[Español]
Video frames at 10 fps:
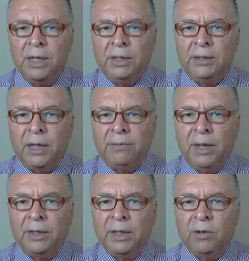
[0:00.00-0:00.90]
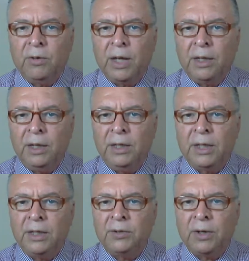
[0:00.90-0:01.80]
se advierte con la
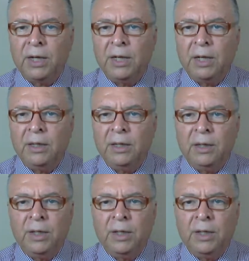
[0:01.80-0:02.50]
intencionalidad